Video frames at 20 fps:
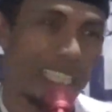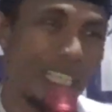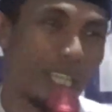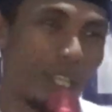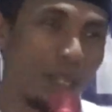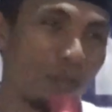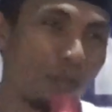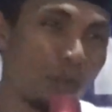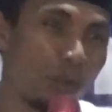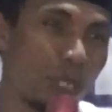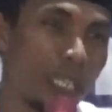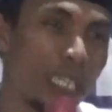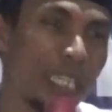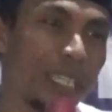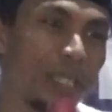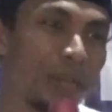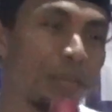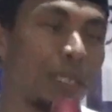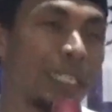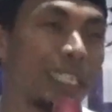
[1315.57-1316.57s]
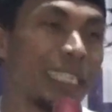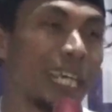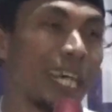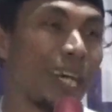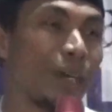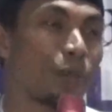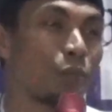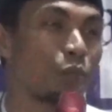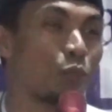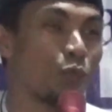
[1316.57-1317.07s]
ilmu ni
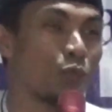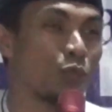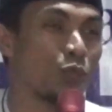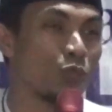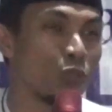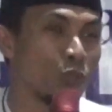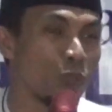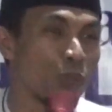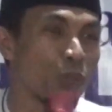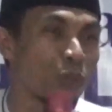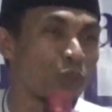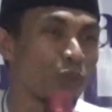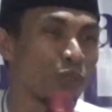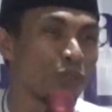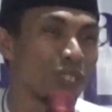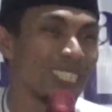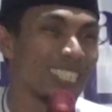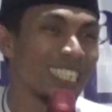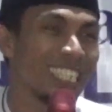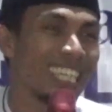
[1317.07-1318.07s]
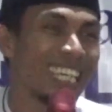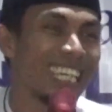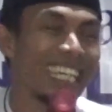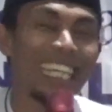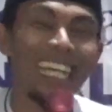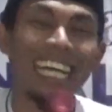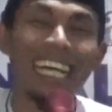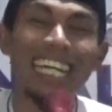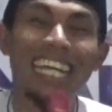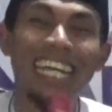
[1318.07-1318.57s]
kebanyak butuh
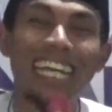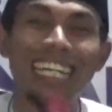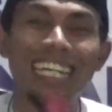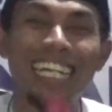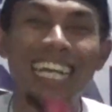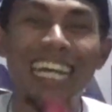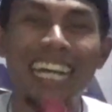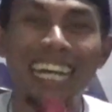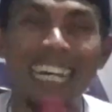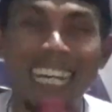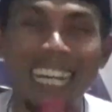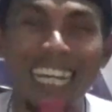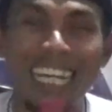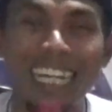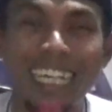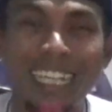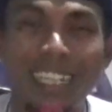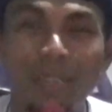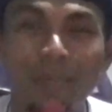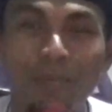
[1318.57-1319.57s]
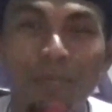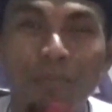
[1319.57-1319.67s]
gara-gara